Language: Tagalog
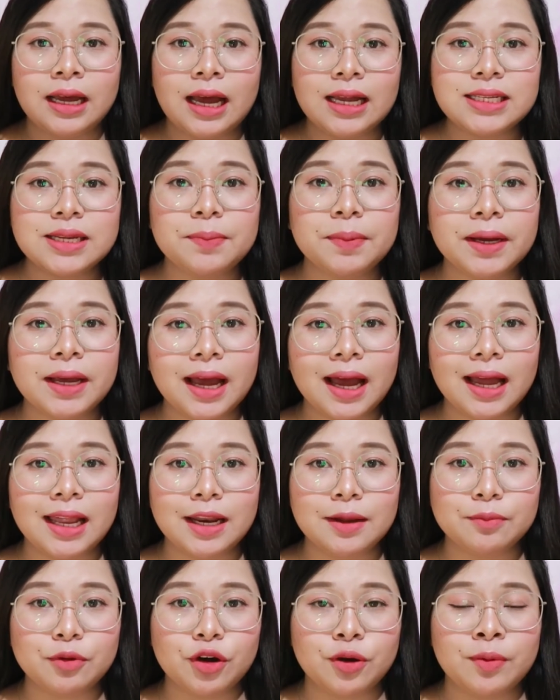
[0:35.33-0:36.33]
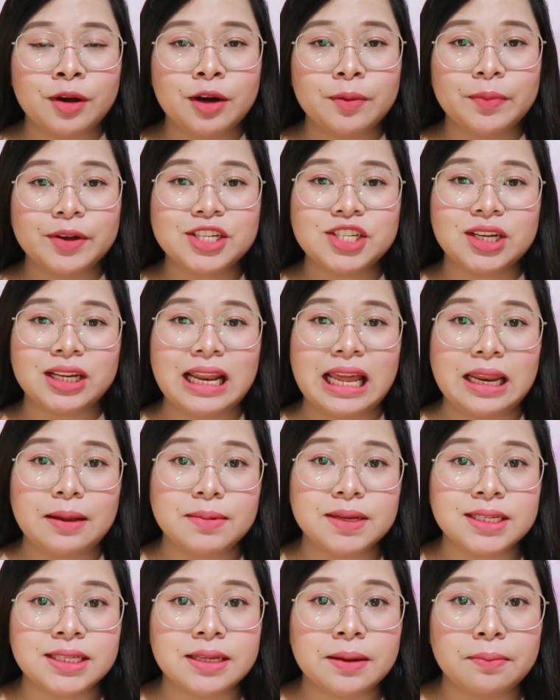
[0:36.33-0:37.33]
At sa pagkakalam ko, meron pa siyang
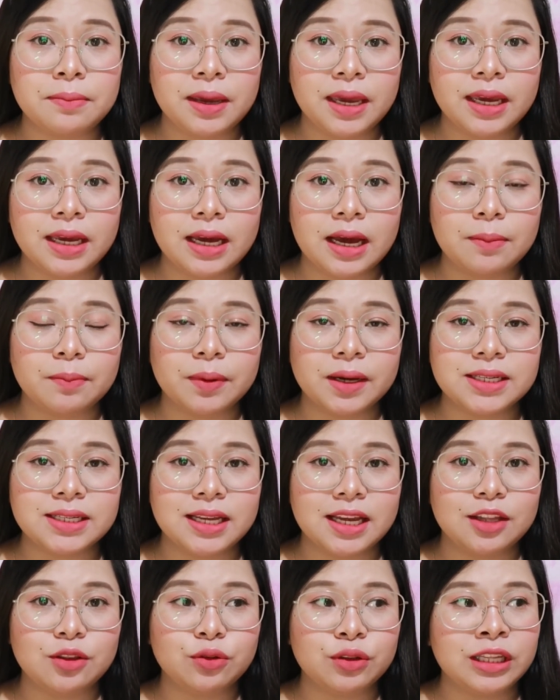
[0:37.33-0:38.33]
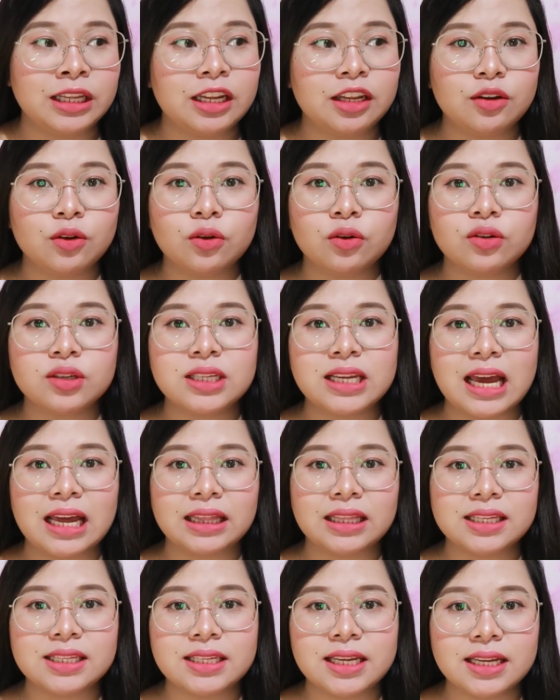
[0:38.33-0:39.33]
lalabas na makeup kasi nung tinanong ko si
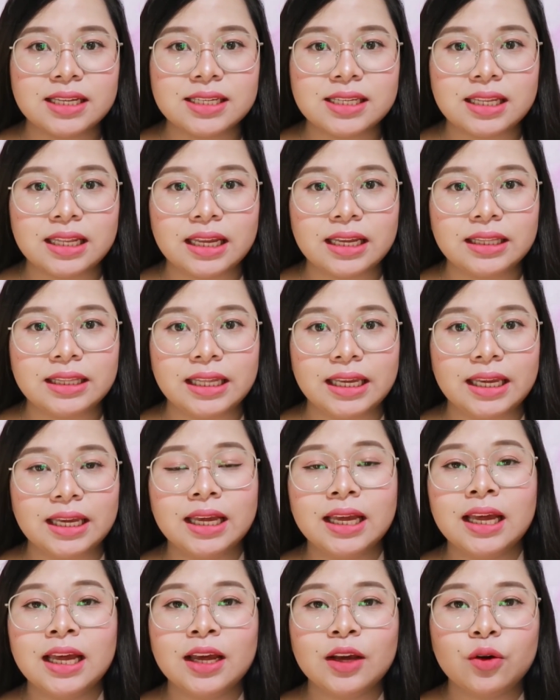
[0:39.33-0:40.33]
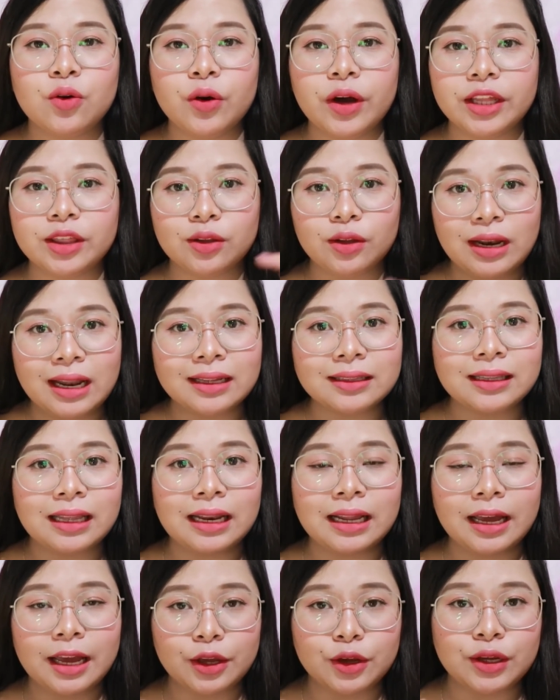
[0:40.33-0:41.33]
ate sales lady kung ito lang
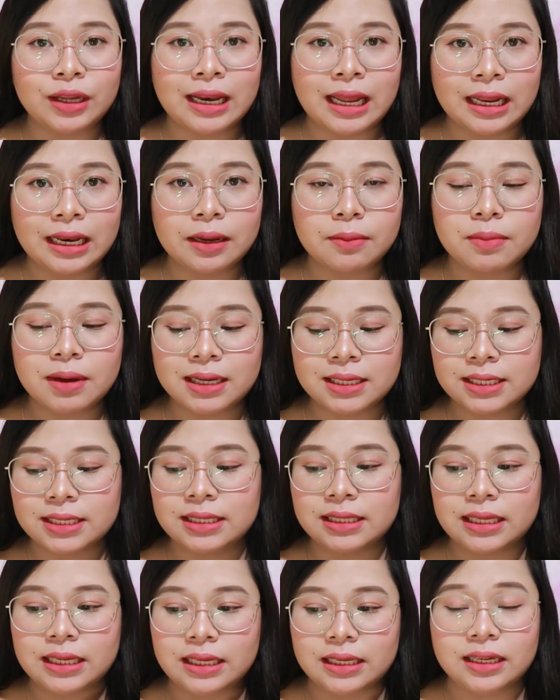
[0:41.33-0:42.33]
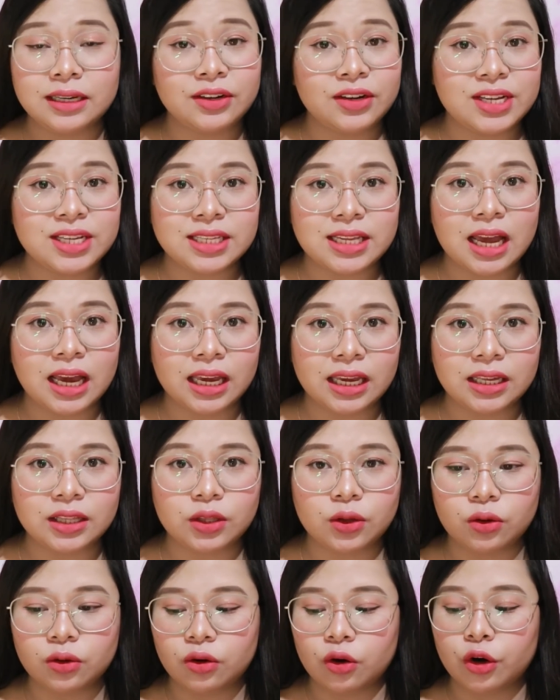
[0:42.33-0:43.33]
talaga yung ilalabas ni Chris
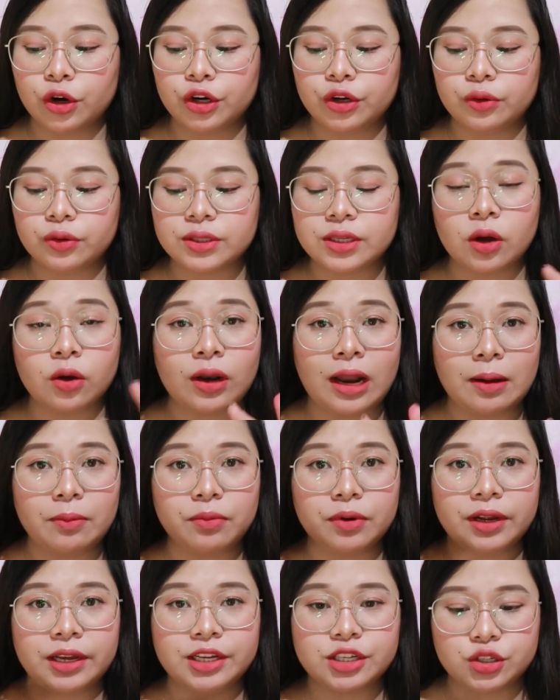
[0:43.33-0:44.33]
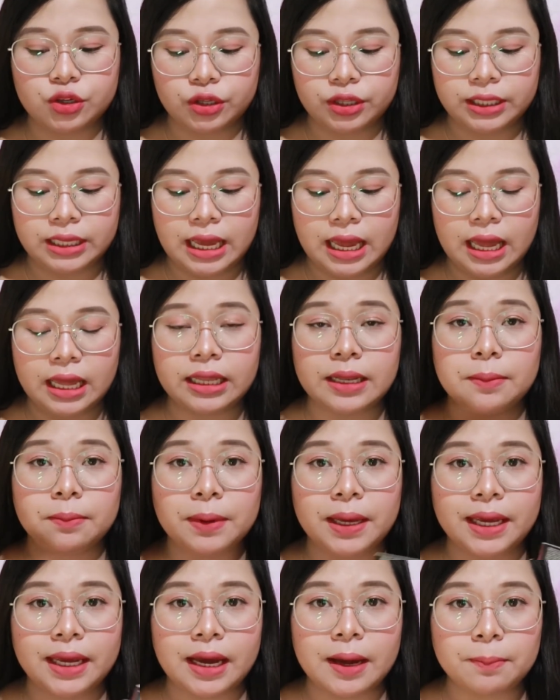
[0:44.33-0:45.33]
Aquino or yung sa collaboration niya na
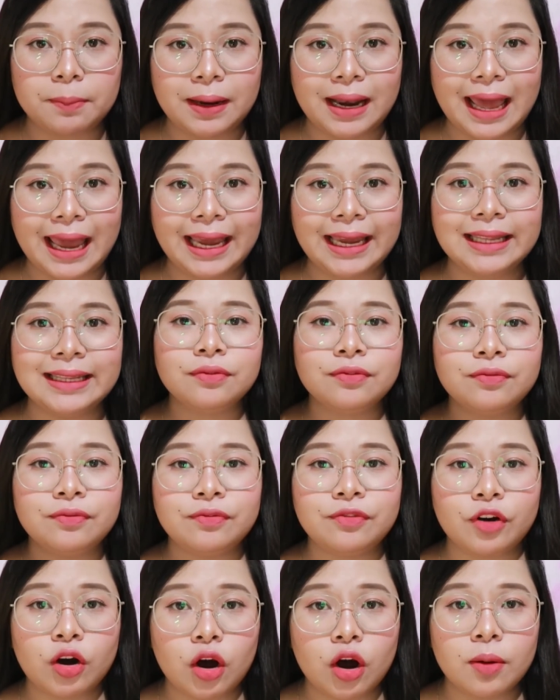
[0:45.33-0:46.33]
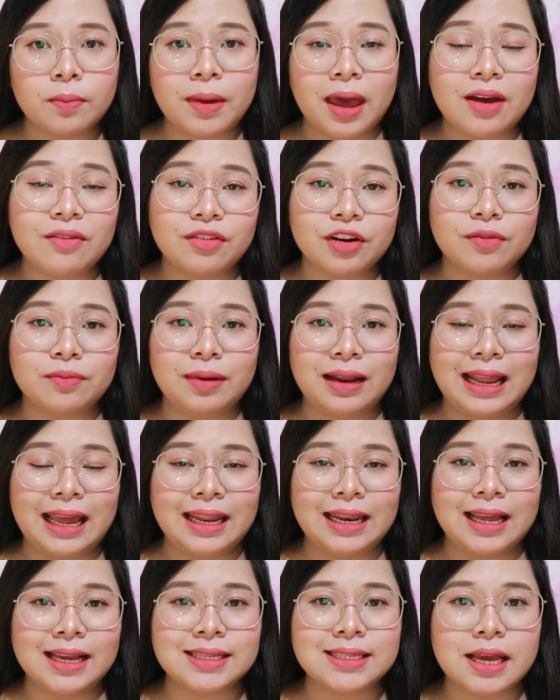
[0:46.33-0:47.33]
makeup line from Ever
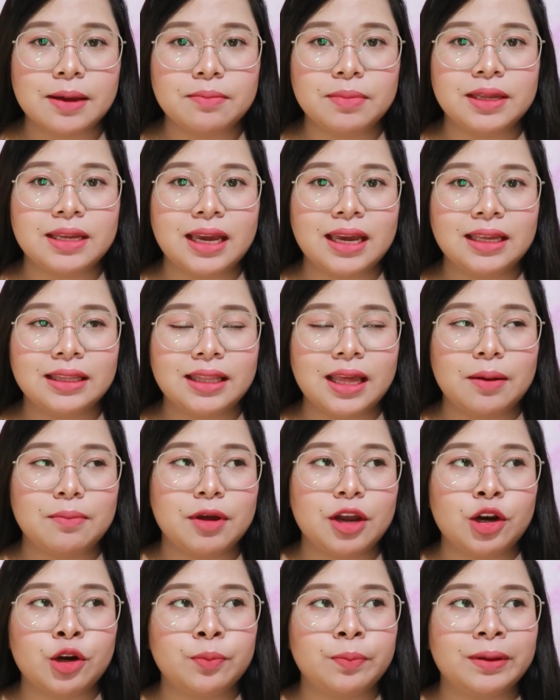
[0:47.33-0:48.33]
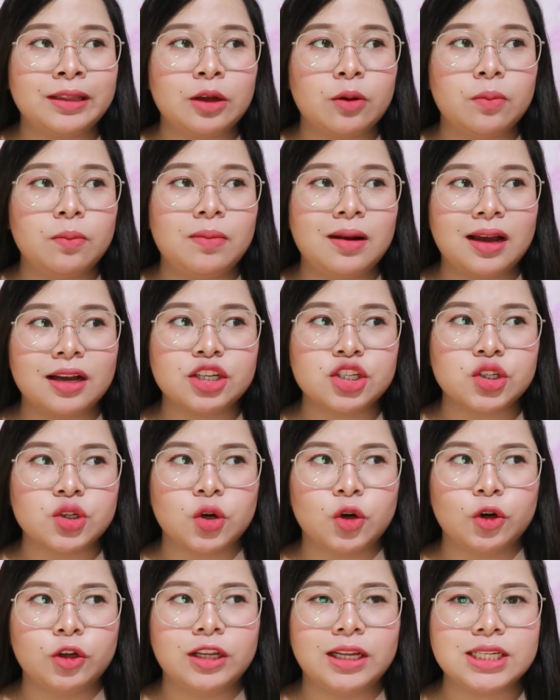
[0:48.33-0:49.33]
Belena, sabi niya hindi. Meron pa daw blush
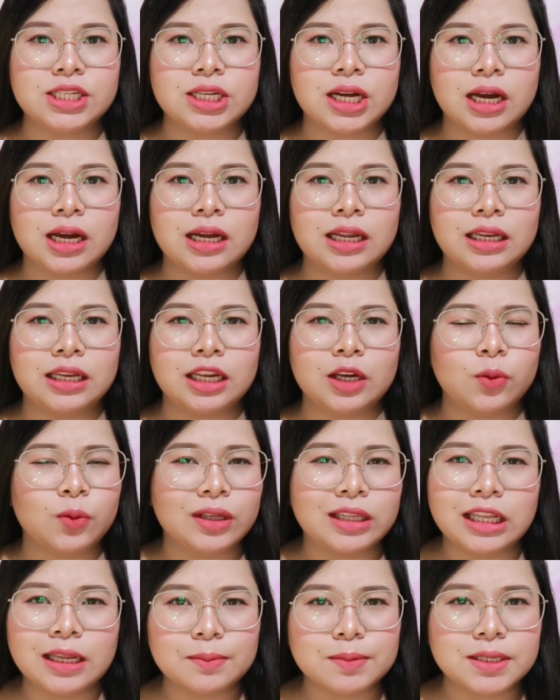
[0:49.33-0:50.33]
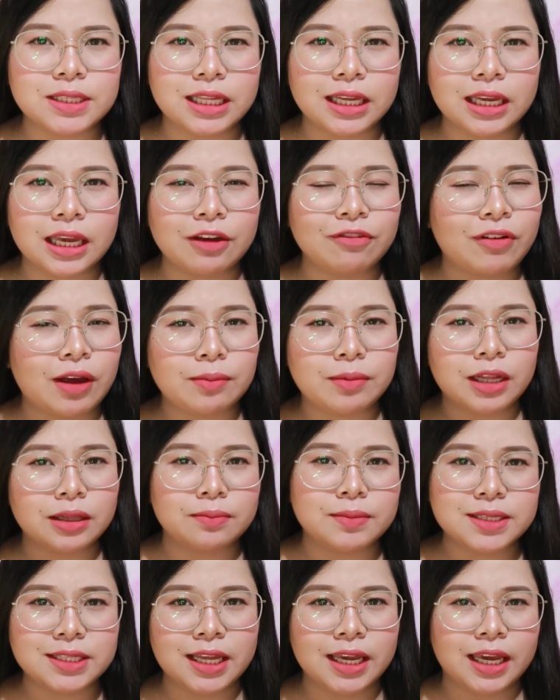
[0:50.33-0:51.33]
on at saka liquid lipstick if I'm not
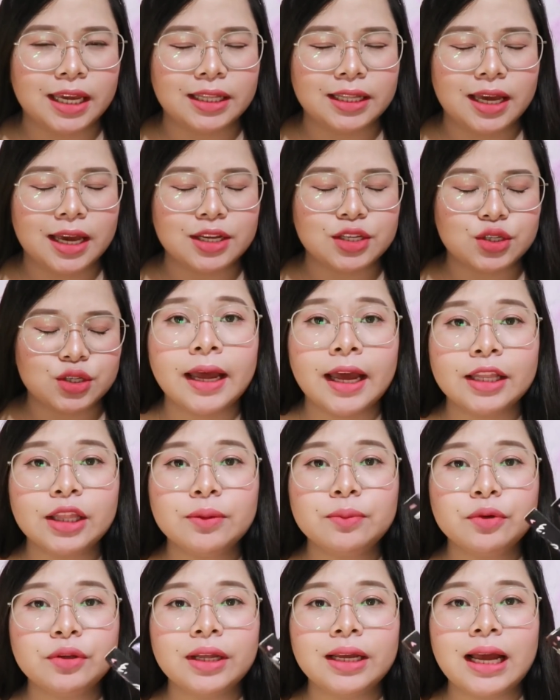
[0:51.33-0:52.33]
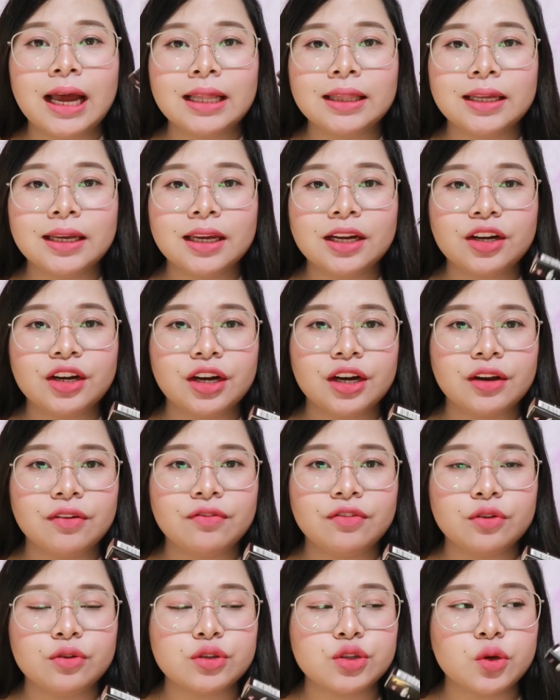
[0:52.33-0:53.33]
mistaken guys. Ito muna yung ating
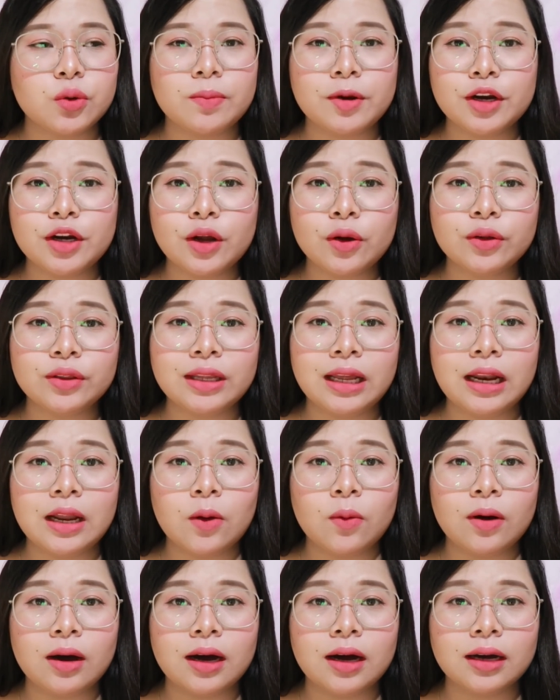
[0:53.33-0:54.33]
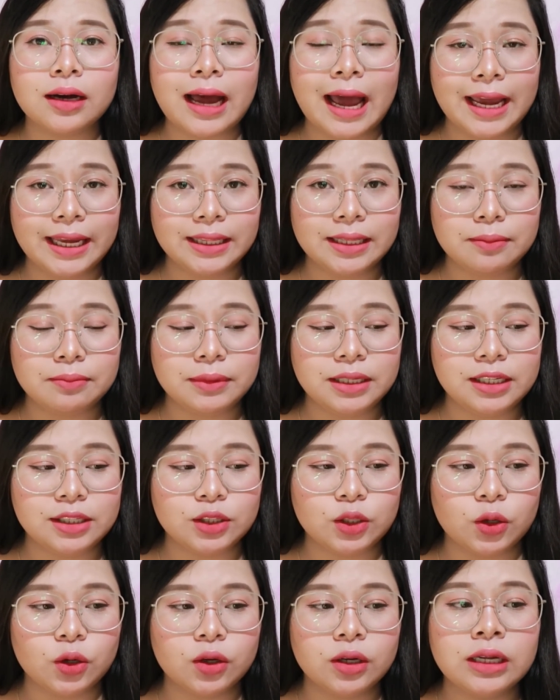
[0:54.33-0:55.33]
i-review. So meron akong dalawang item
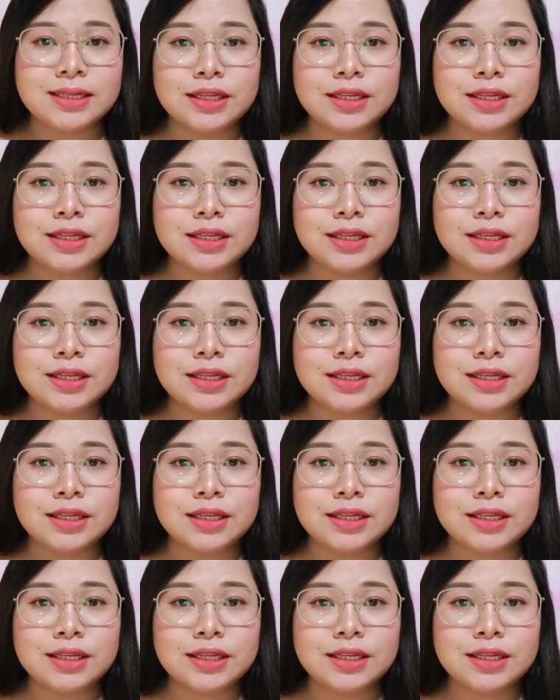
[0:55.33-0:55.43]
dito.